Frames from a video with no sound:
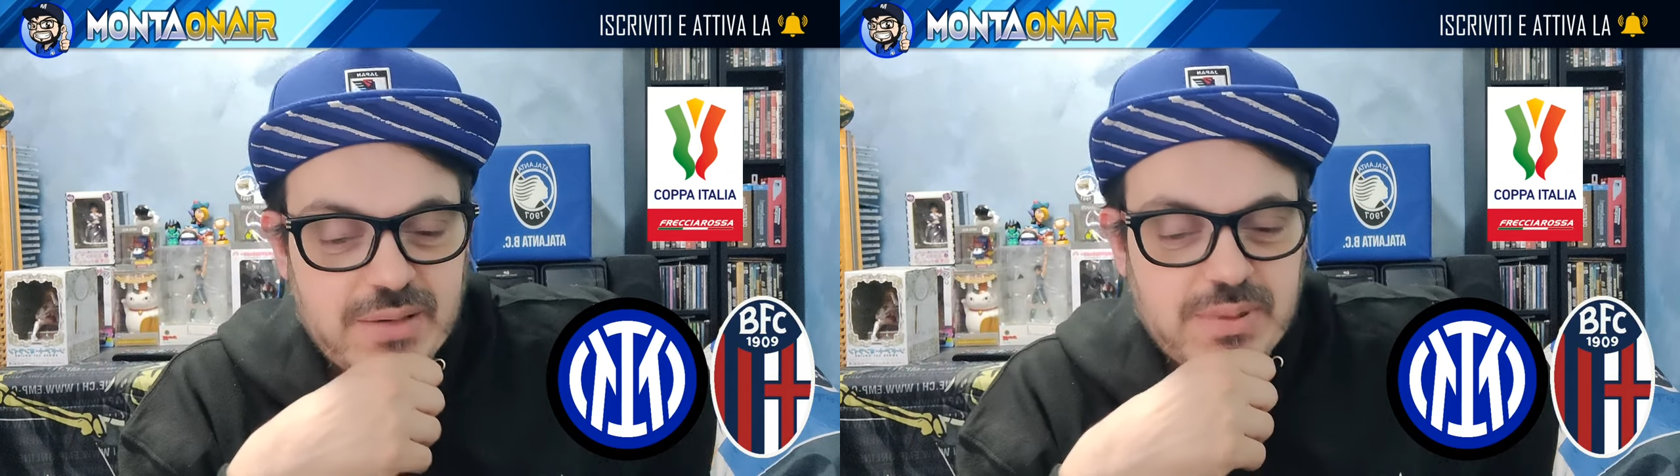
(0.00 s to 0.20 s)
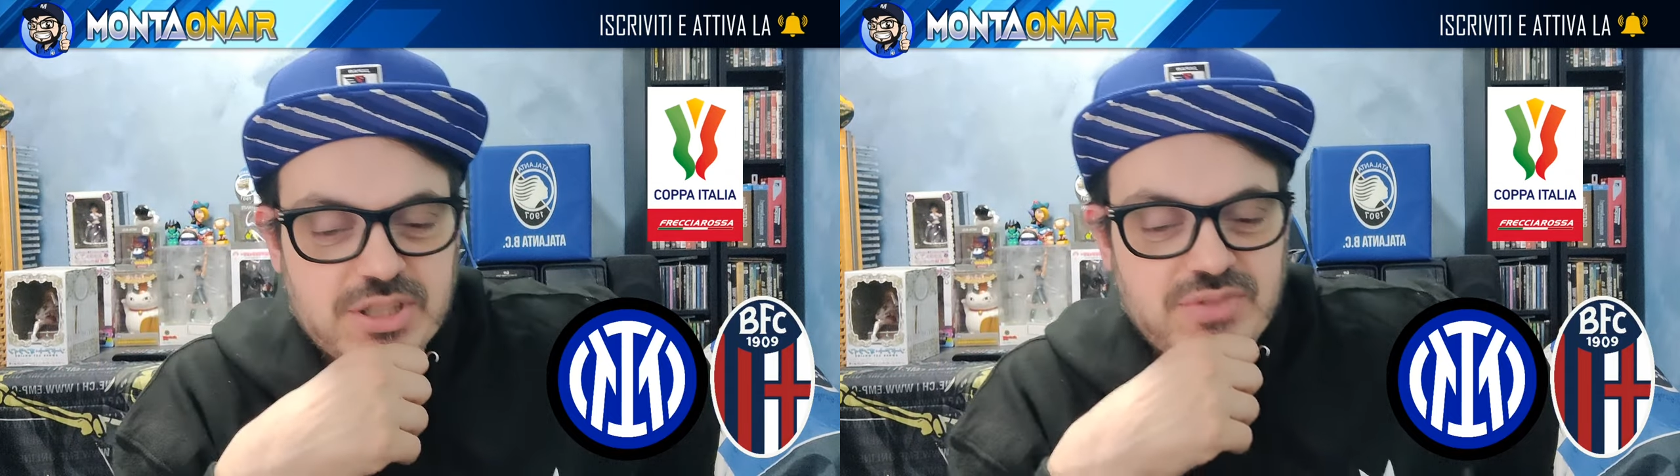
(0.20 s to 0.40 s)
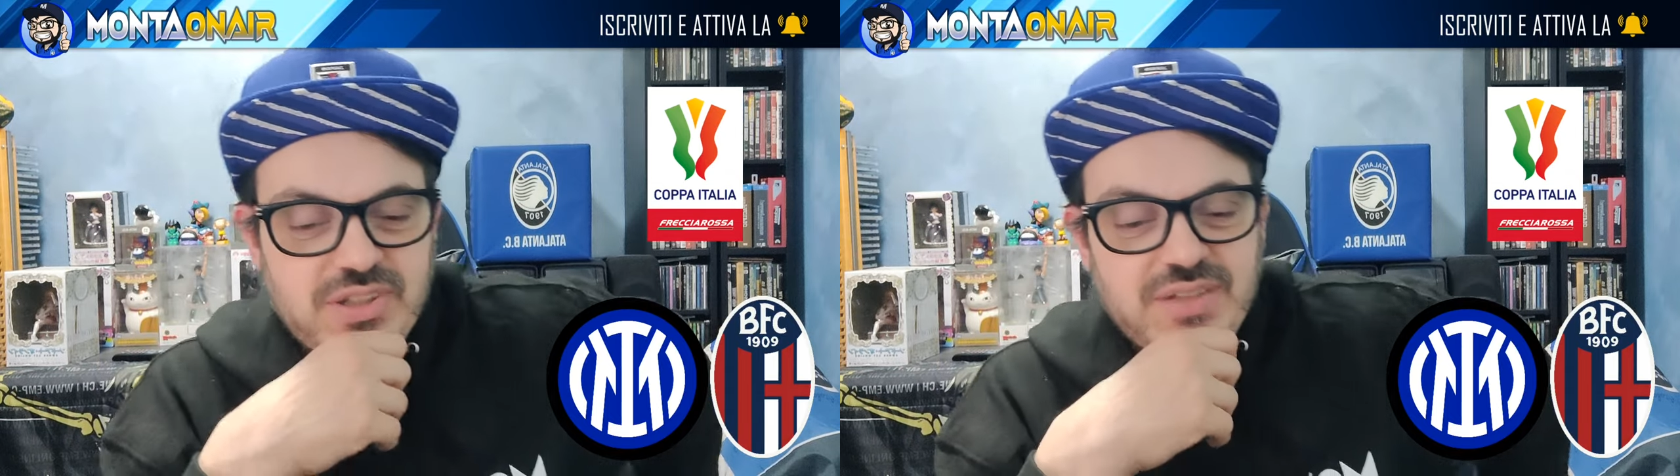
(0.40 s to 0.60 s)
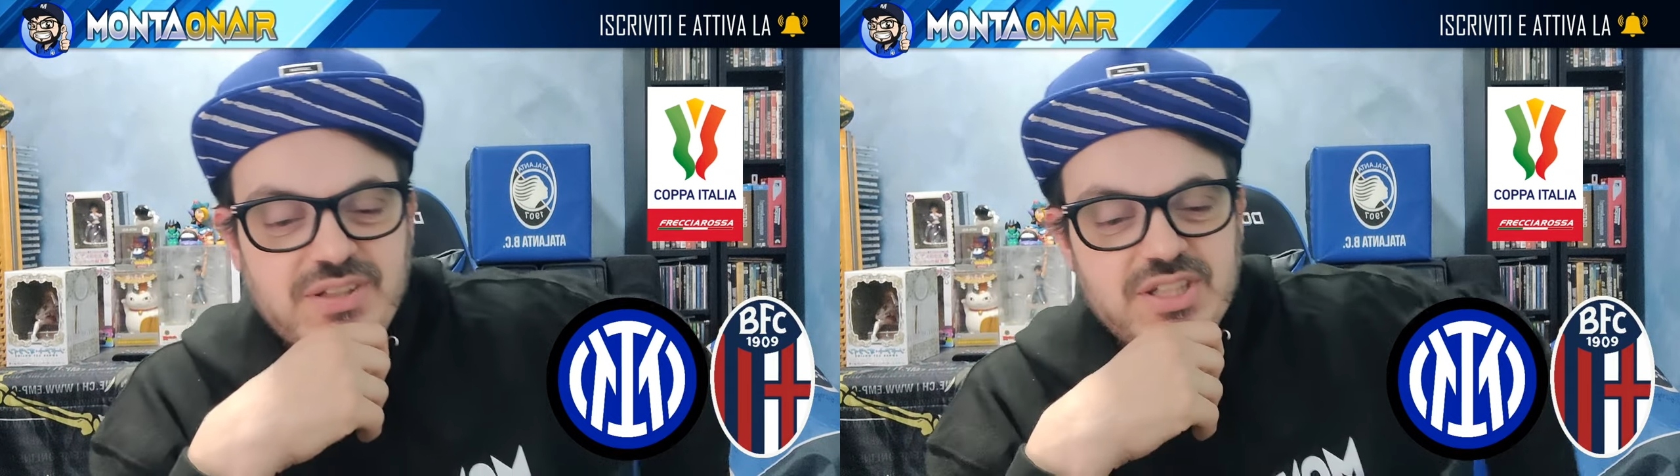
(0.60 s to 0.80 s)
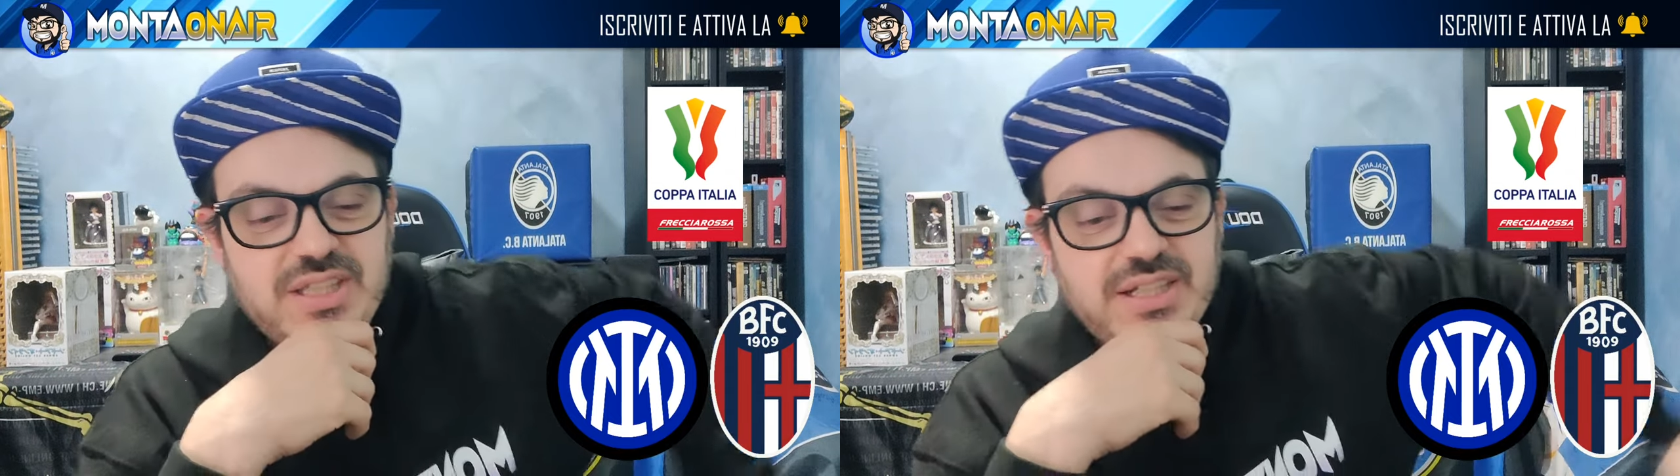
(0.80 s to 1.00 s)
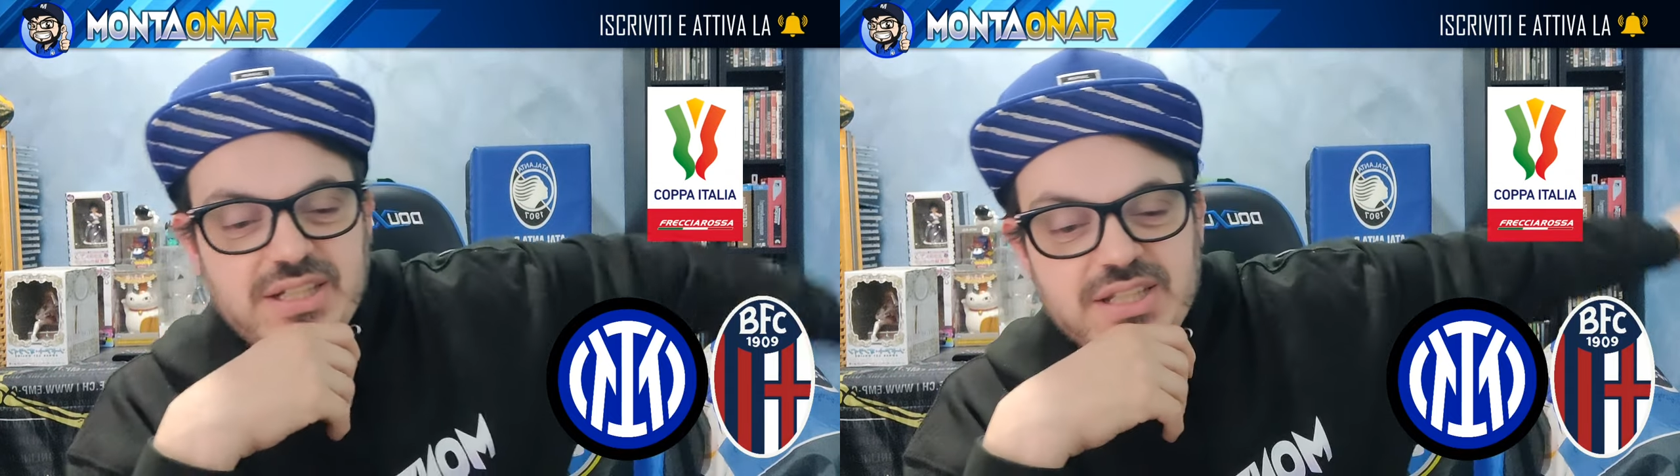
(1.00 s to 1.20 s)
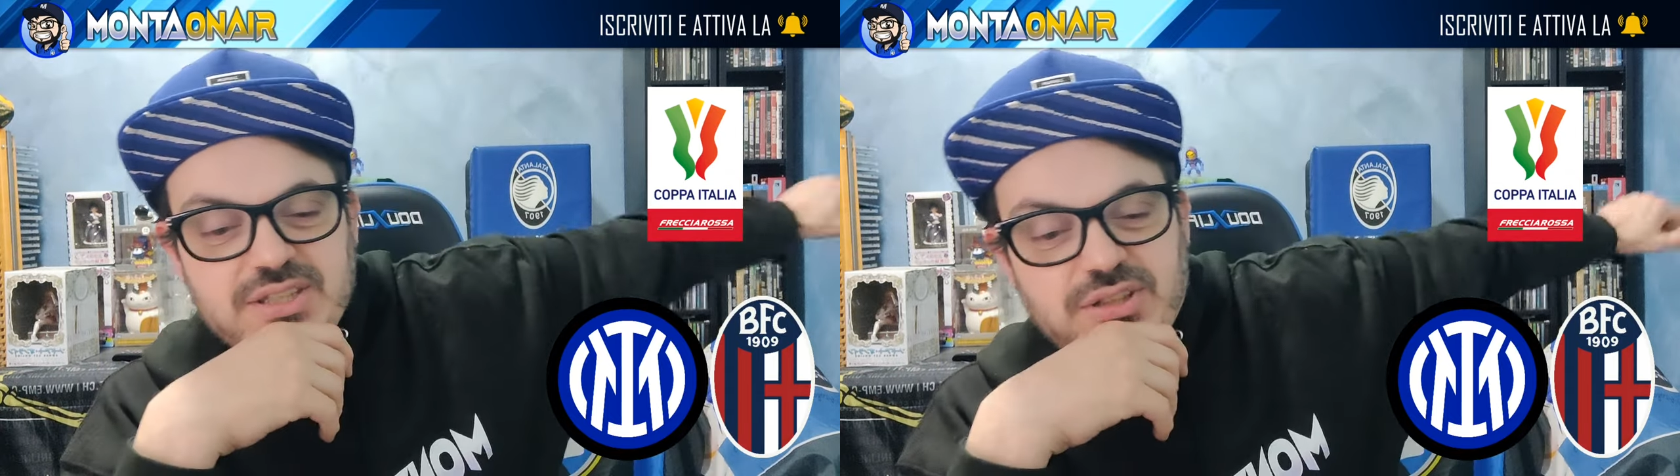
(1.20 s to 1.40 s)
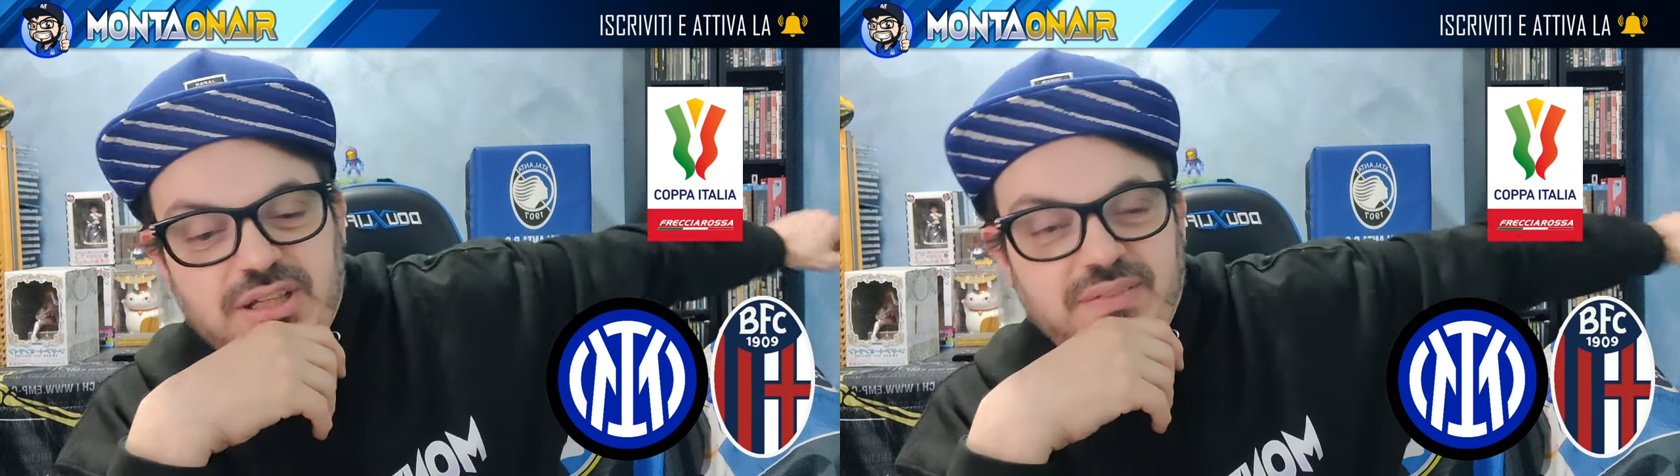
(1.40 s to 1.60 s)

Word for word: ma si vedeva già dall'inizio che